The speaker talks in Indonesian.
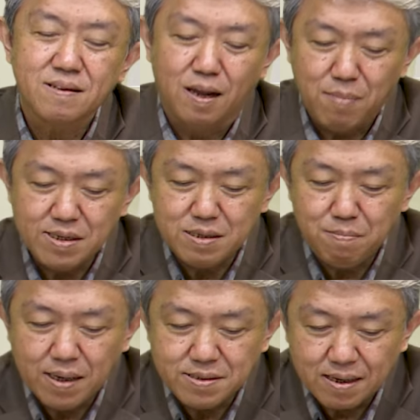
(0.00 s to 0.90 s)
Dan masih
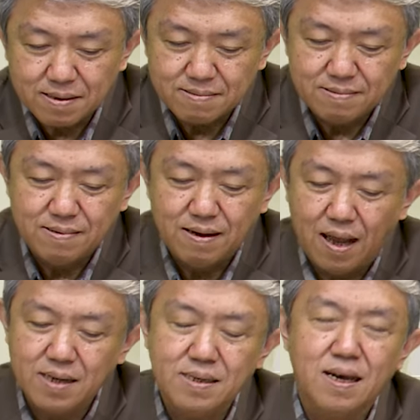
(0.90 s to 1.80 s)
banyak
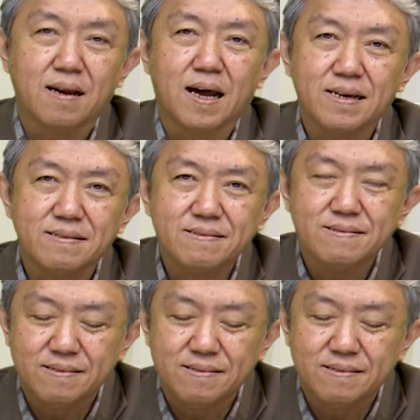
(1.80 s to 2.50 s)
lagi yang lain.